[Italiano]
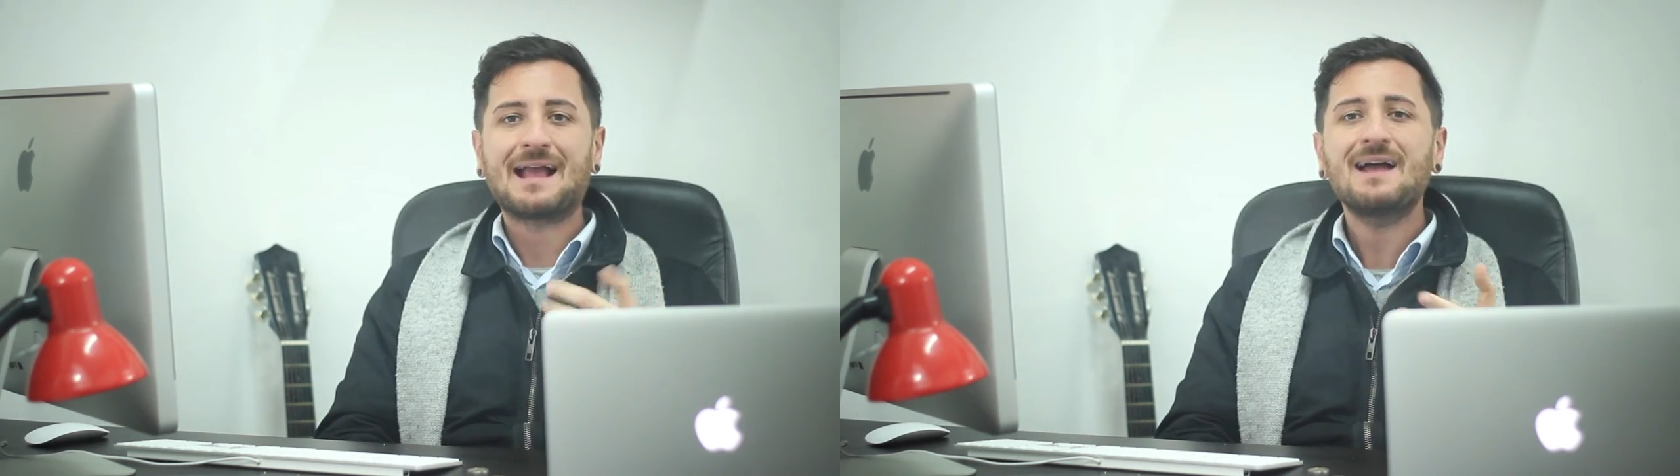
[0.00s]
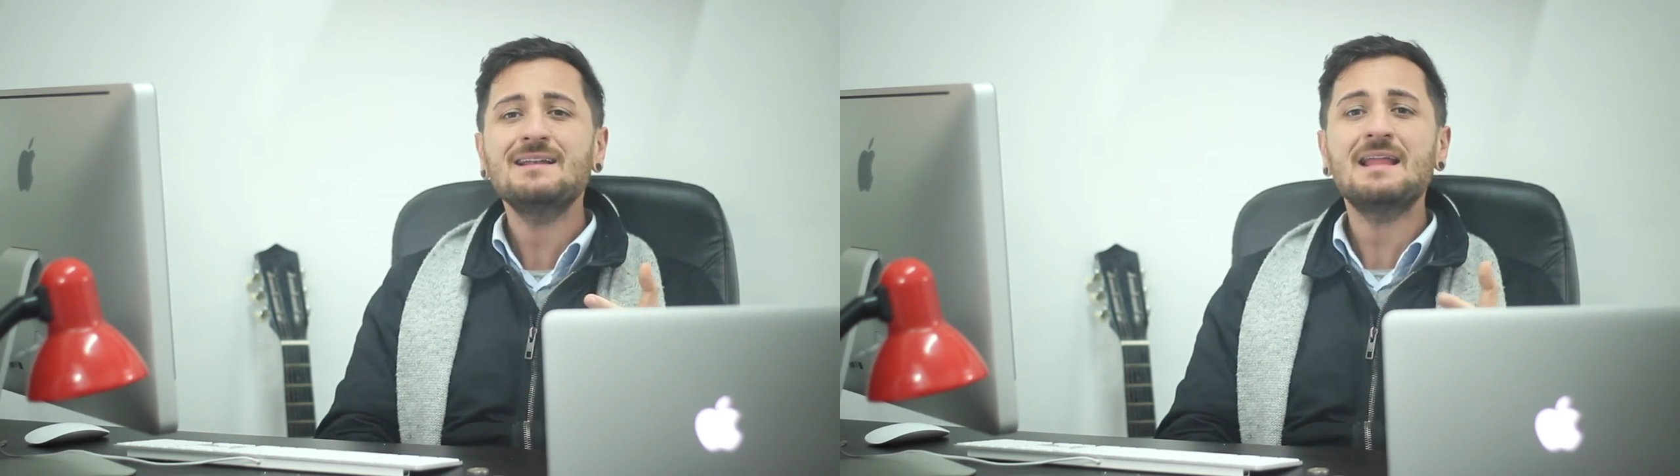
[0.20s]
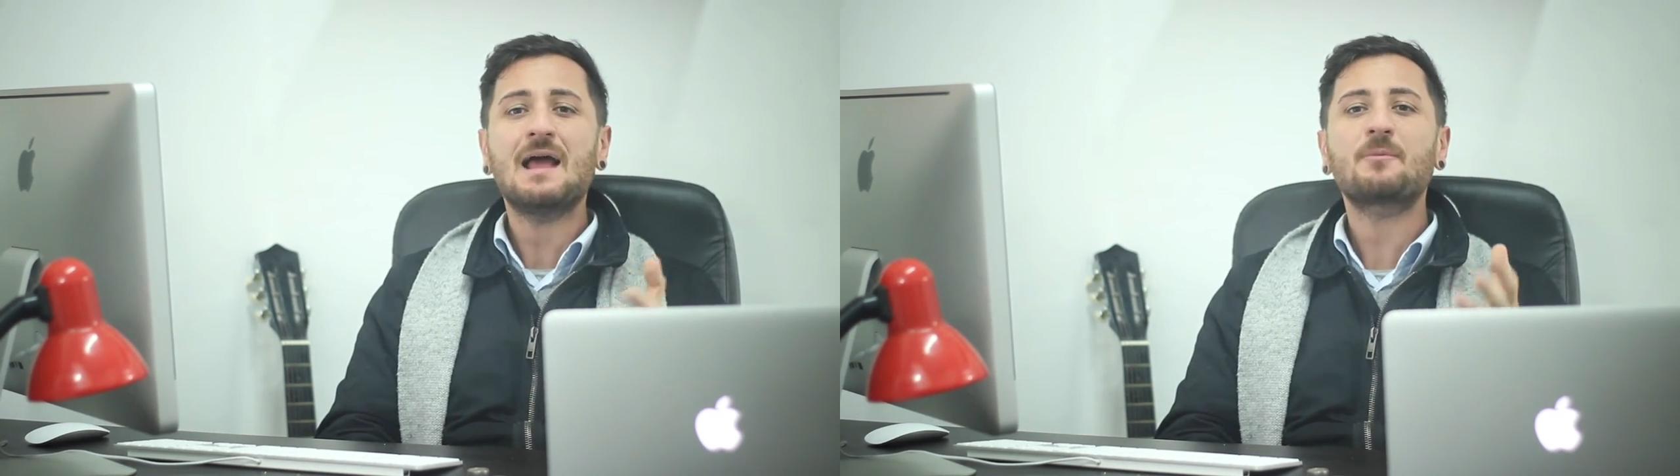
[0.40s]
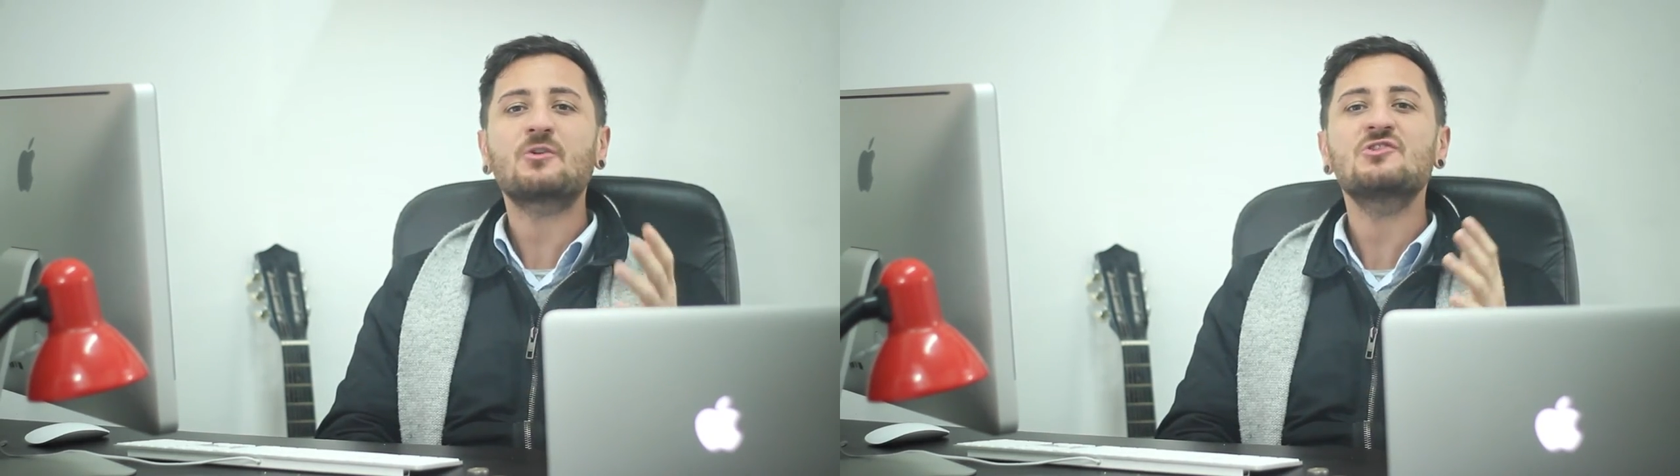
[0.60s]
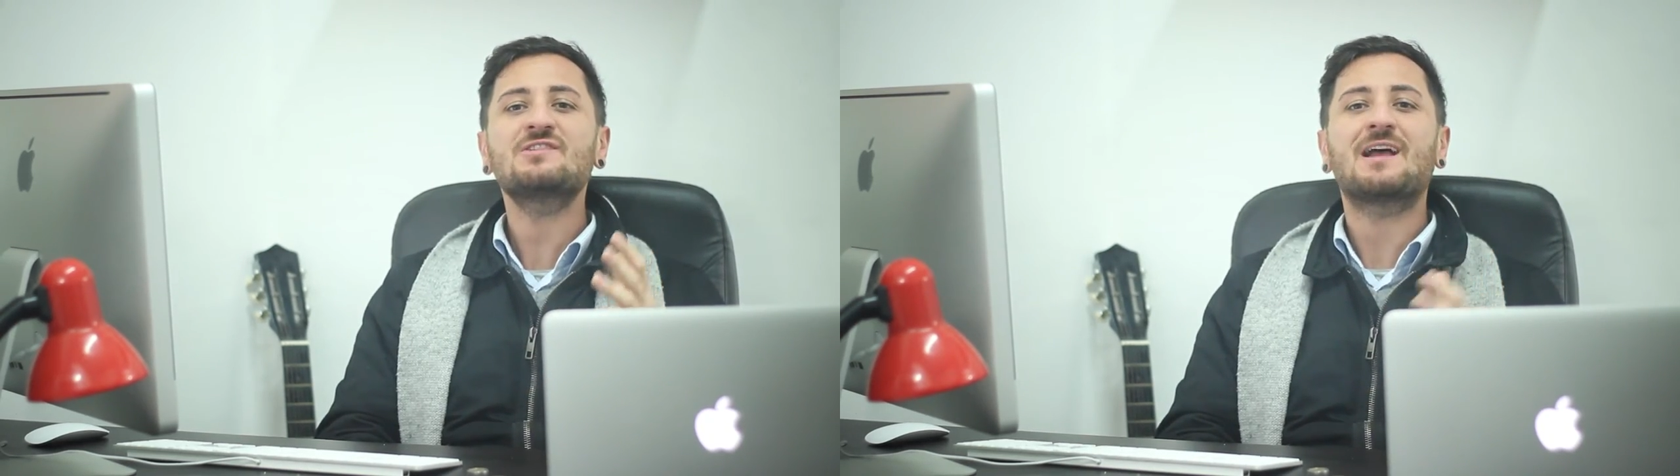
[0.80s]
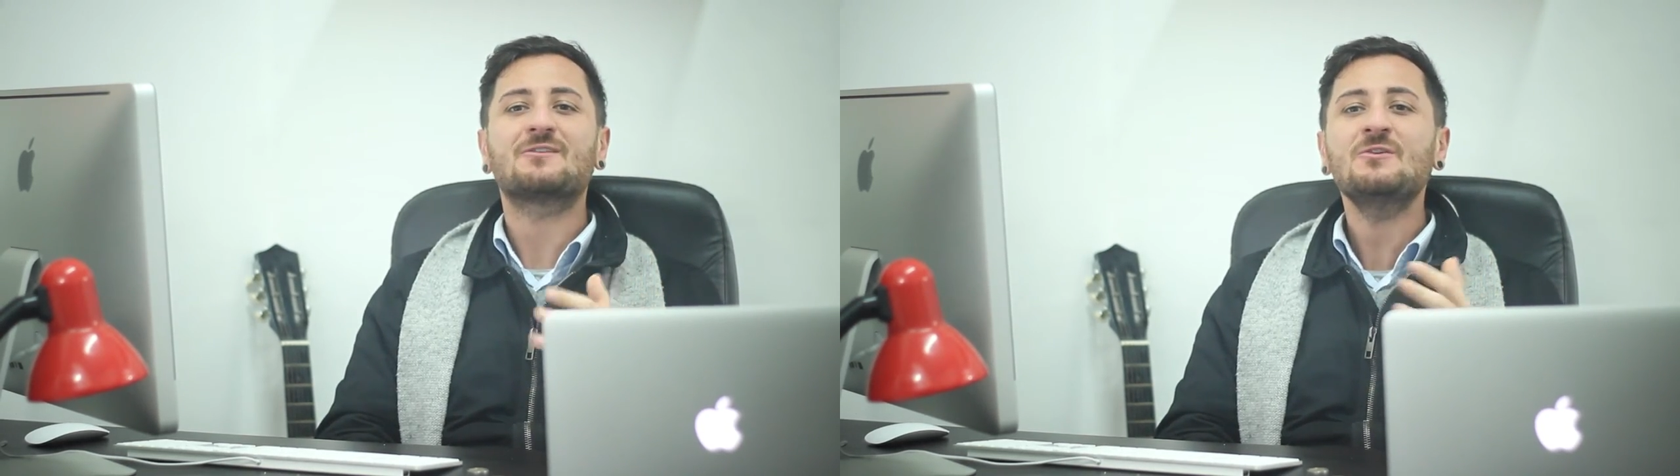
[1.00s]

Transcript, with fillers: Kahn ha progettato